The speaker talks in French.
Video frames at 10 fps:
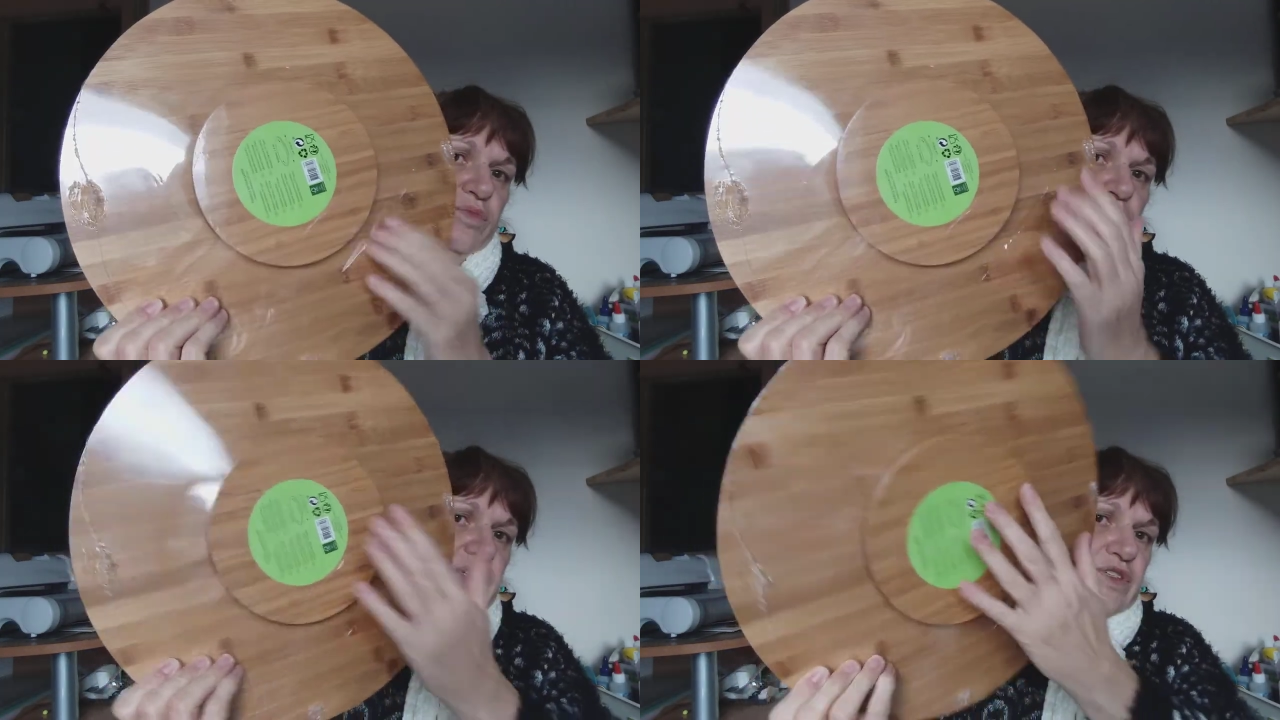
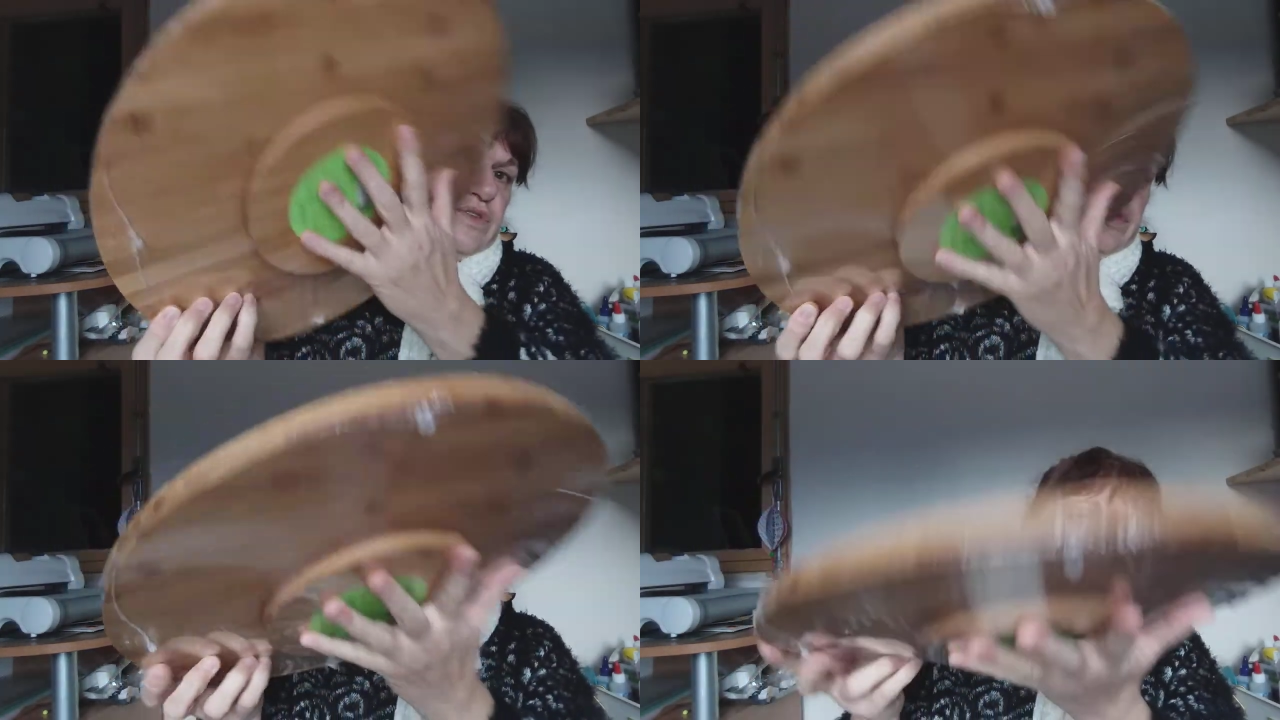posé
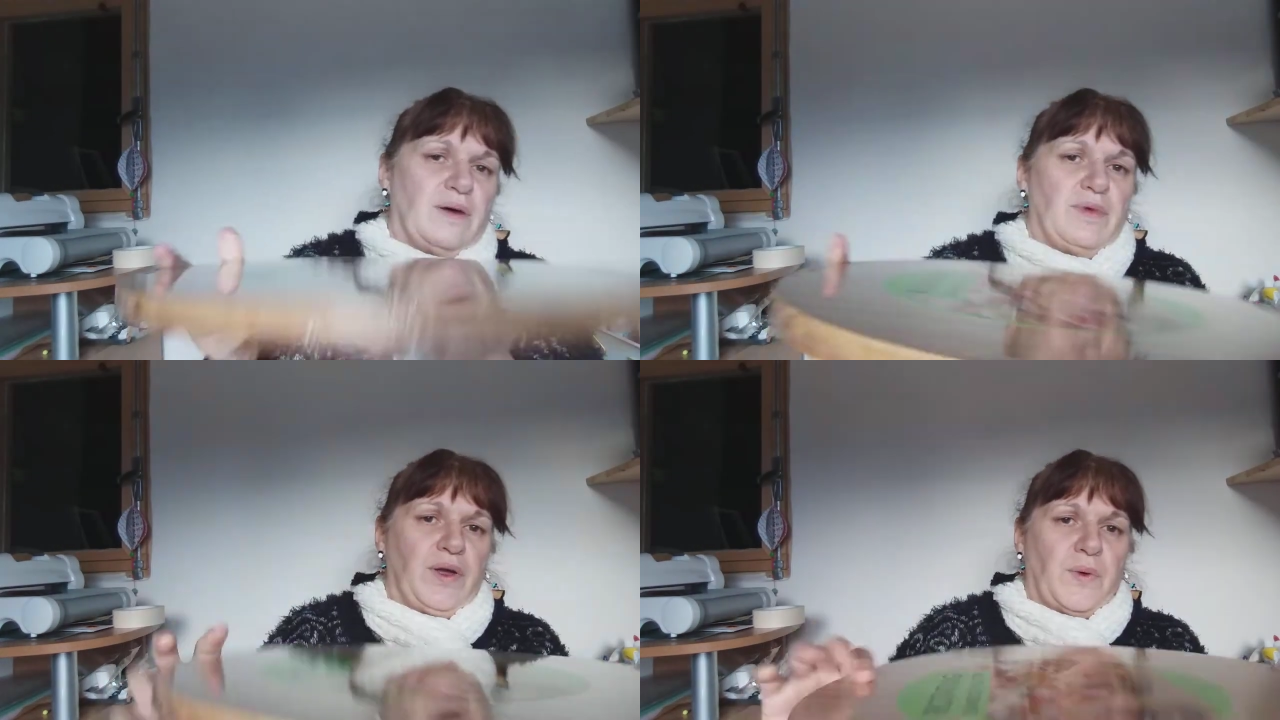sur une
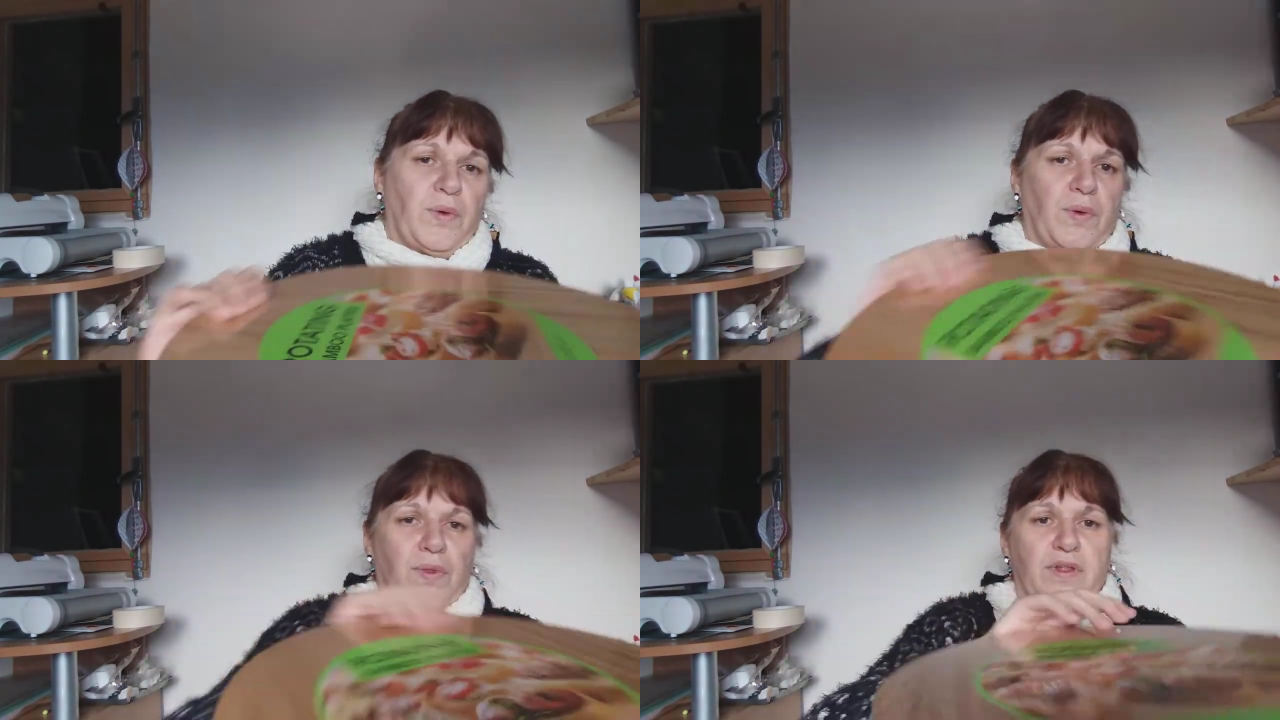table et
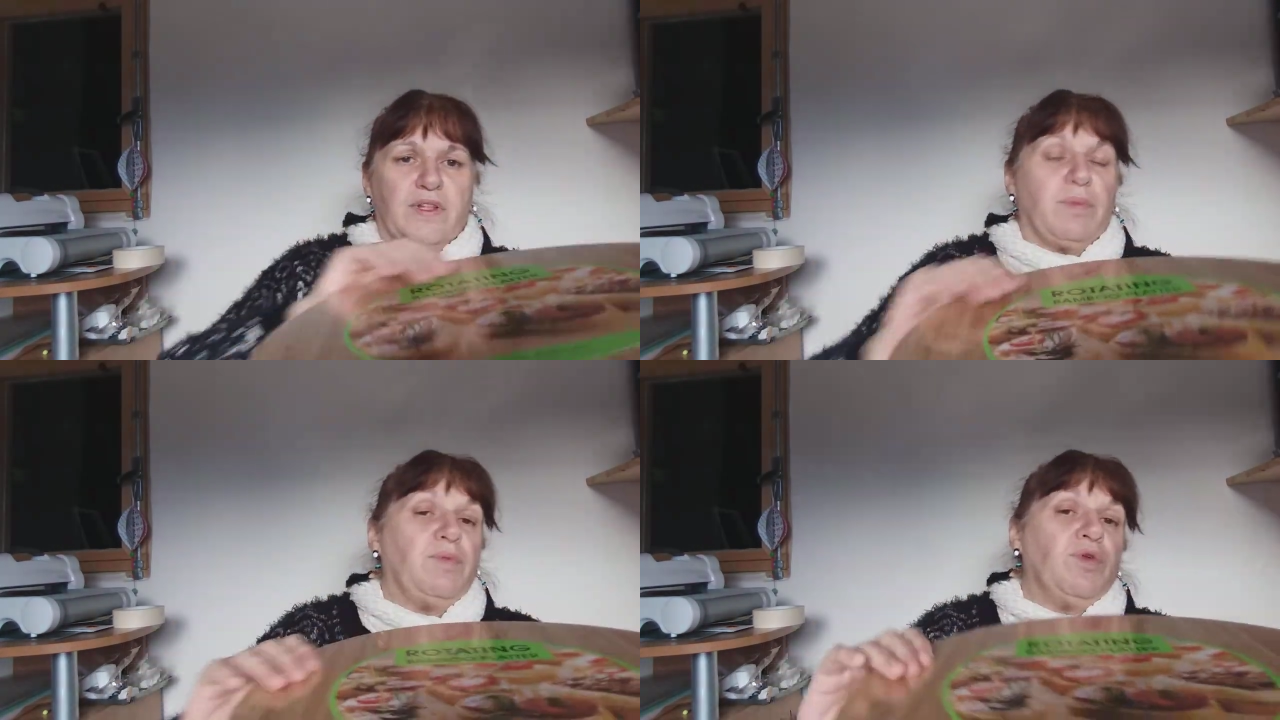
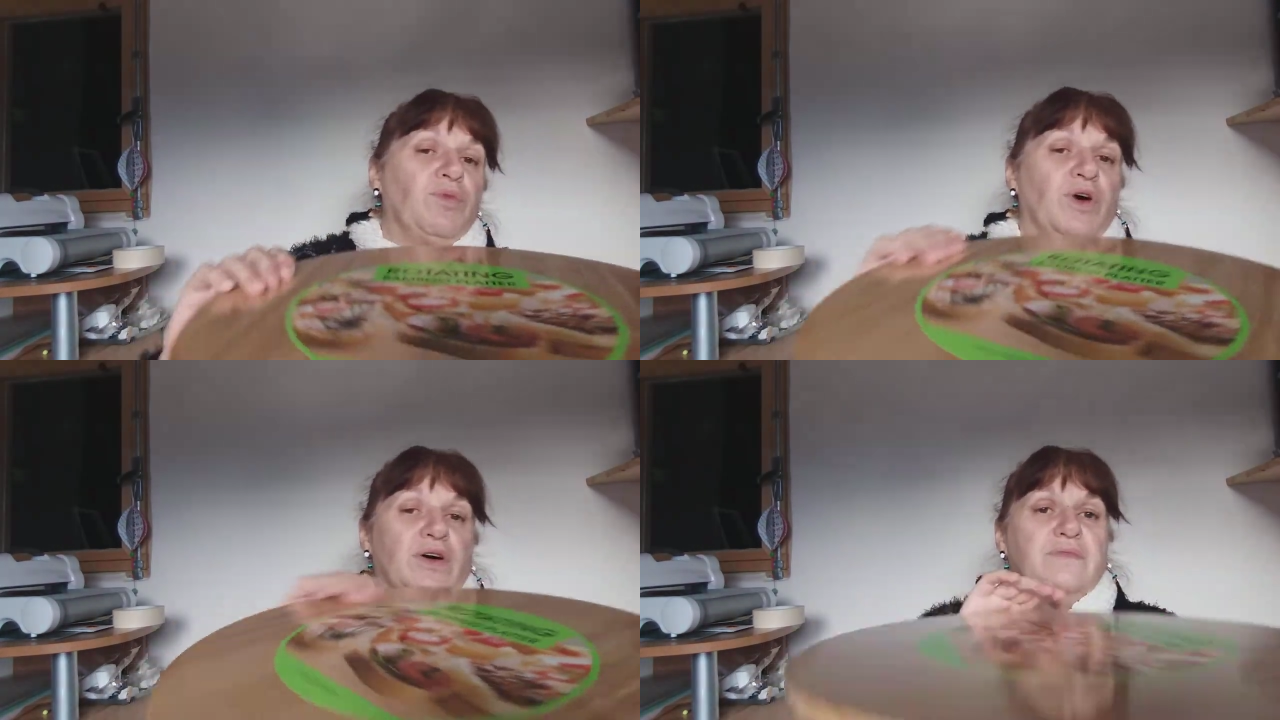c'est pas pour
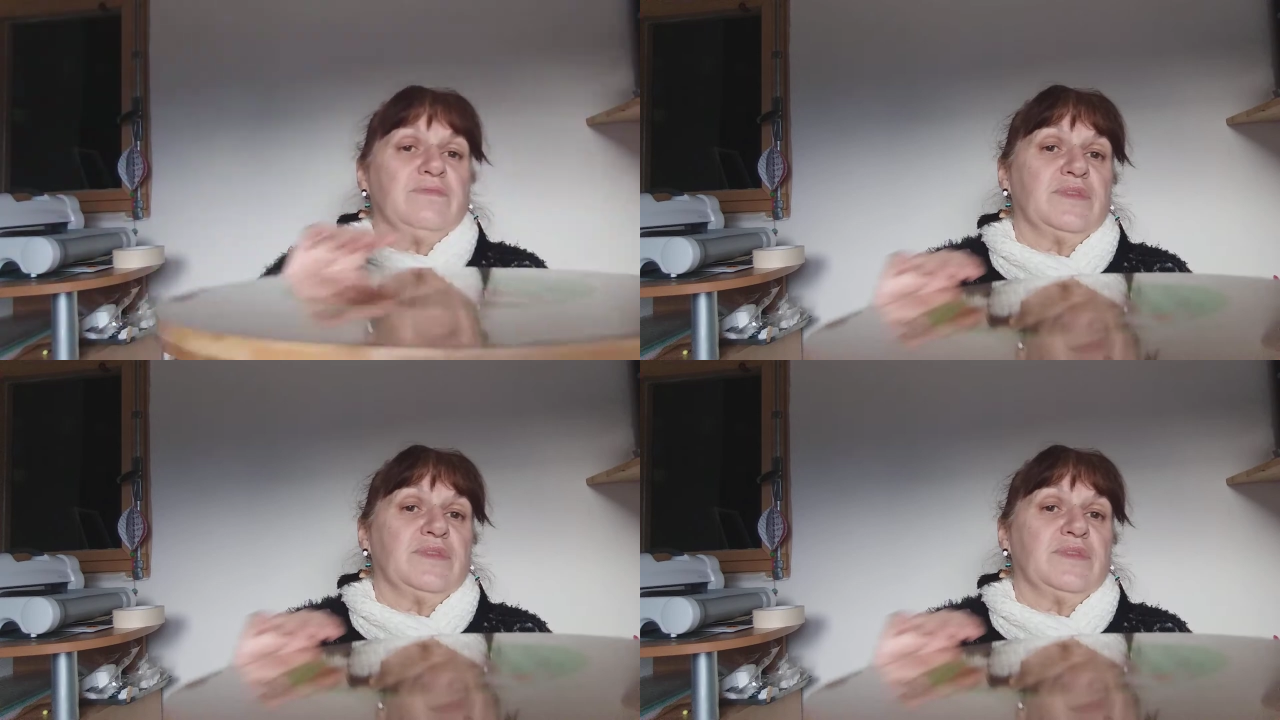moi, hein.